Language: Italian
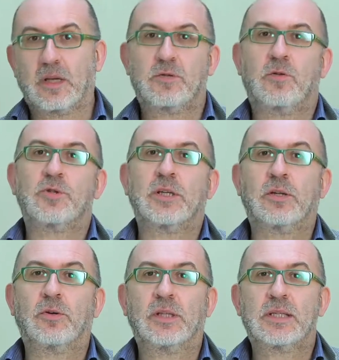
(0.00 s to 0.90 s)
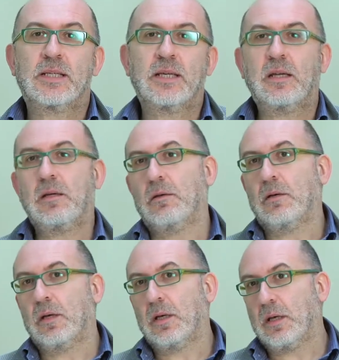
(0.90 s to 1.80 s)
sono Sandrone Dazzeri
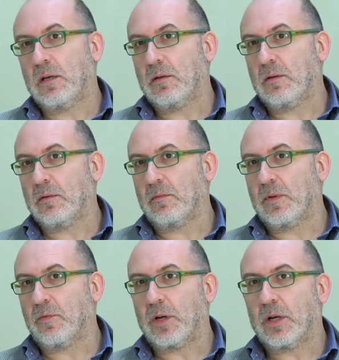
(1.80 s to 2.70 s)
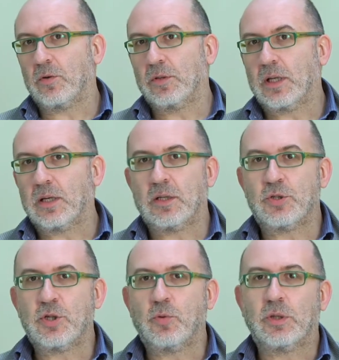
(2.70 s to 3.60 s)
e vi vorrei raccontare i
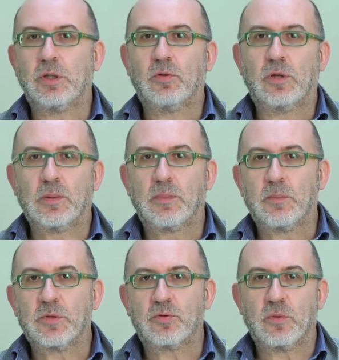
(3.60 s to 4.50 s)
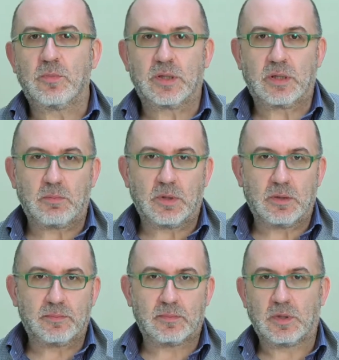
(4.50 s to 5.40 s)
5 titoli che per me sono imperdibili.
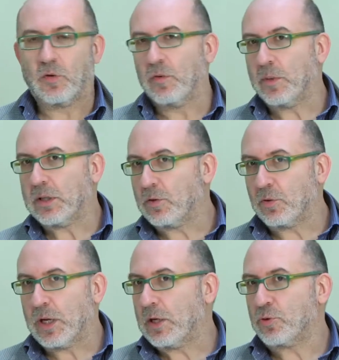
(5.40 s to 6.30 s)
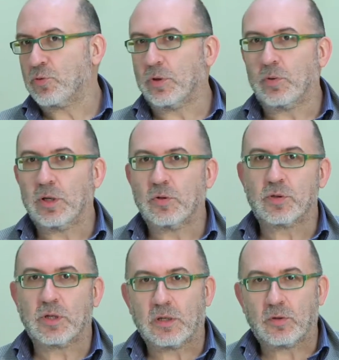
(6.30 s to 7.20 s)
Ovviamente non è nessuno di quelli che ho
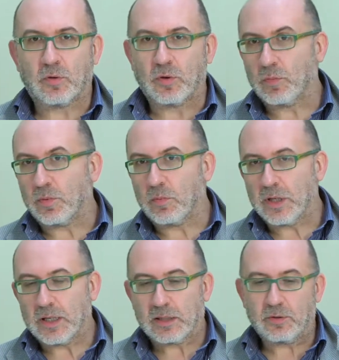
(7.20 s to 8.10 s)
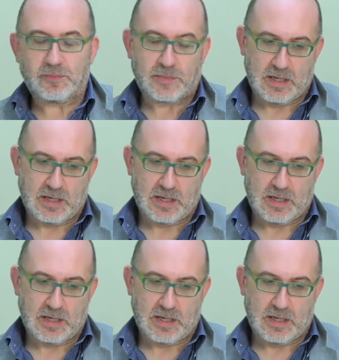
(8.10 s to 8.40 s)
scritto o che ho pubblicato.